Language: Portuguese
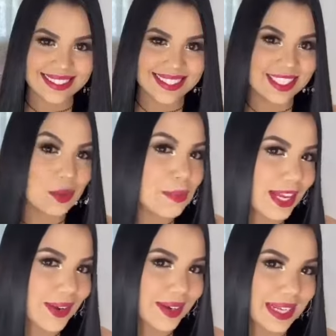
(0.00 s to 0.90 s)
E o
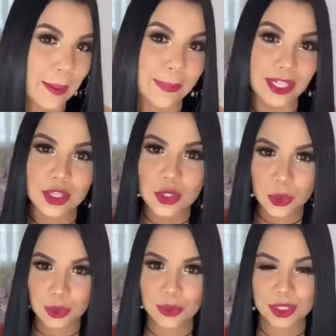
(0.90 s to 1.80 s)
melhor é para
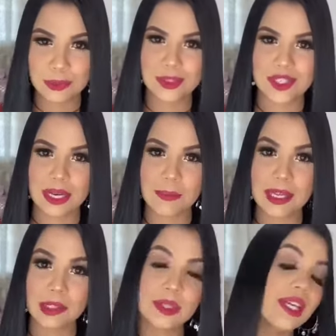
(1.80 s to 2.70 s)
todo tipo de
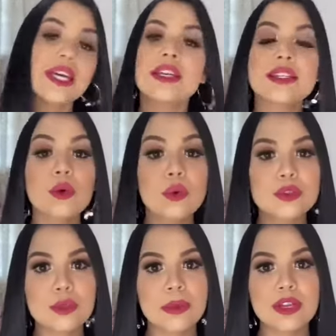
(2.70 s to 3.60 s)
cabelo. Ele tem um
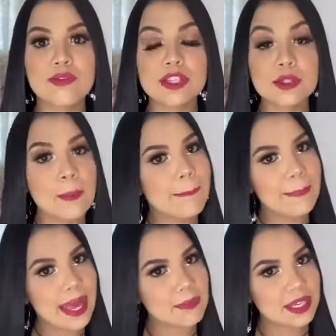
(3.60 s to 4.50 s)
custo-benefício
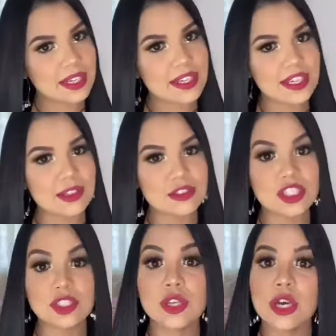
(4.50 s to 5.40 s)
bem pequenininho,
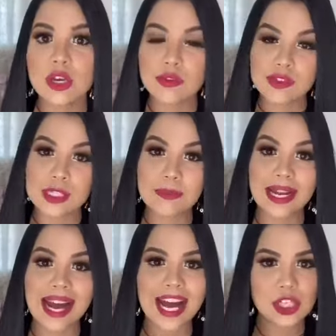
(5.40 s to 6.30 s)
gente. Eu fiz
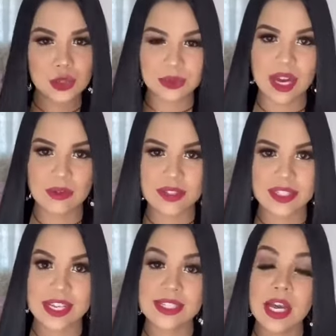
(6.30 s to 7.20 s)
para ajudar
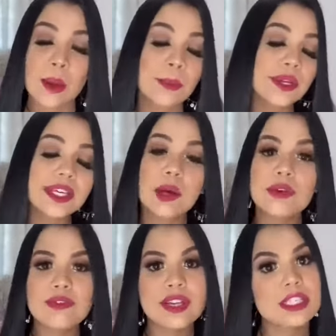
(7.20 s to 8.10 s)
vocês, porque eu
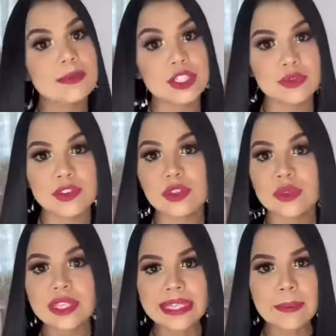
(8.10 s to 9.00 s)
infelizmente vejo
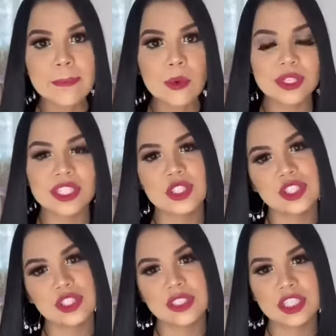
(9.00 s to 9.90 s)
que tem muita
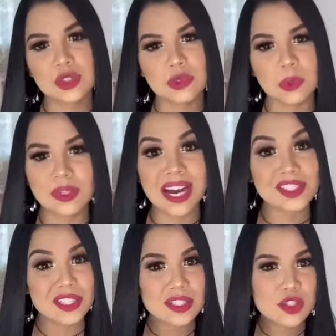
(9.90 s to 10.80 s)
gente que tem
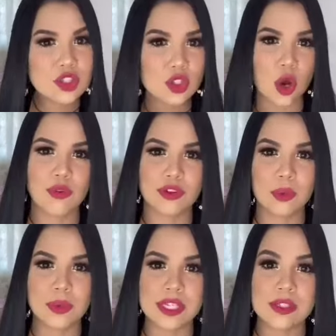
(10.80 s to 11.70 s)
dificuldade e sofre
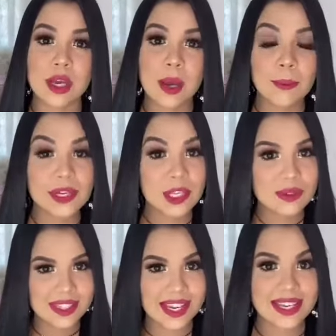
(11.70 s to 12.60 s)
com isso, porque eu
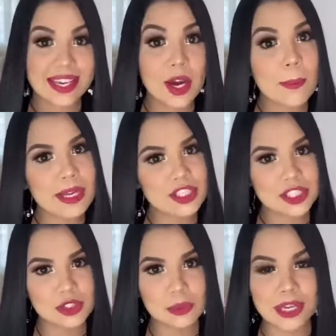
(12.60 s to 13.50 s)
sei que realmente
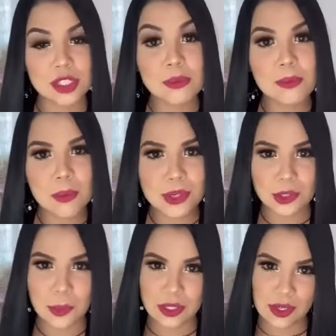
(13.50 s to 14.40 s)
isso mexe muito
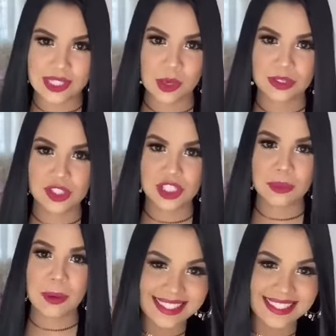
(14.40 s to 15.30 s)
com a nossa
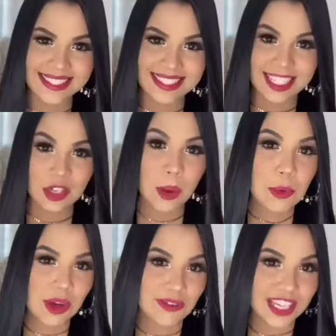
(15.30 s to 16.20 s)
autoestima. E como
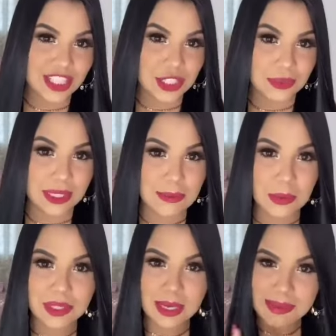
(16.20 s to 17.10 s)
eu havia dito que a minha
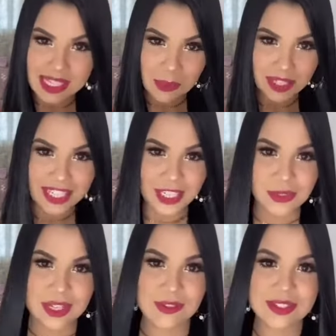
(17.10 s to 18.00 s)
única missão aqui era
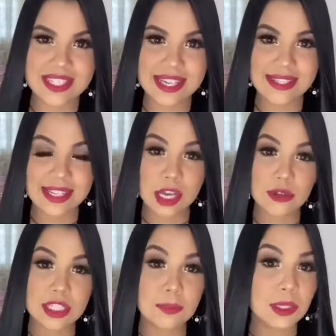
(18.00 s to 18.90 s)
ajudar vocês, eu
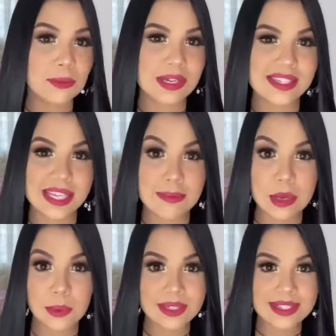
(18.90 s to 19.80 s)
disponibilizei
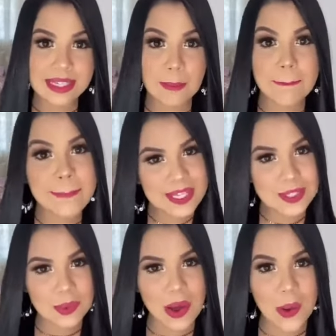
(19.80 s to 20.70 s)
meu WhatsApp
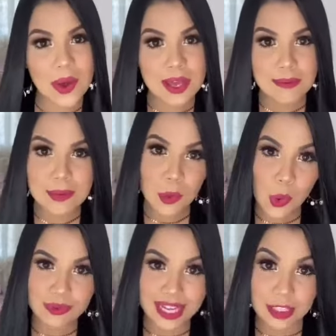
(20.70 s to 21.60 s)
pessoal, meu
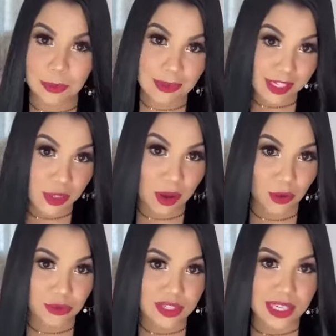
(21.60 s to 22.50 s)
contato
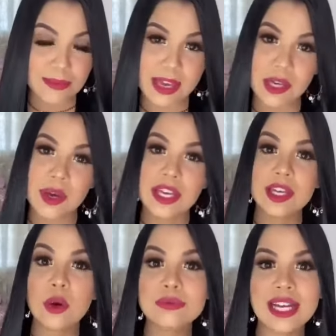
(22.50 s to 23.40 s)
pessoal via e-mail e
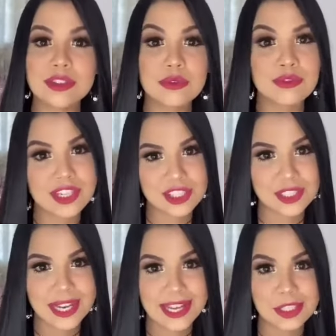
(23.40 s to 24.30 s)
contato via
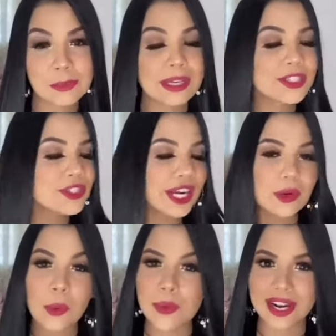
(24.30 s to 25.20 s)
direct para tirar
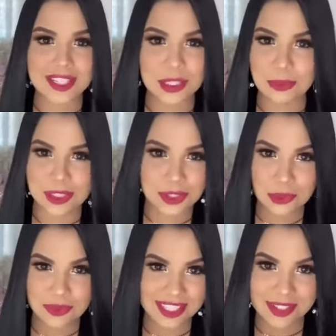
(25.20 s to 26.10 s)
qualquer tipo de
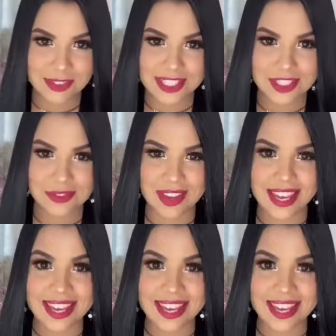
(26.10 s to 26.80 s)
dúvida que você tiver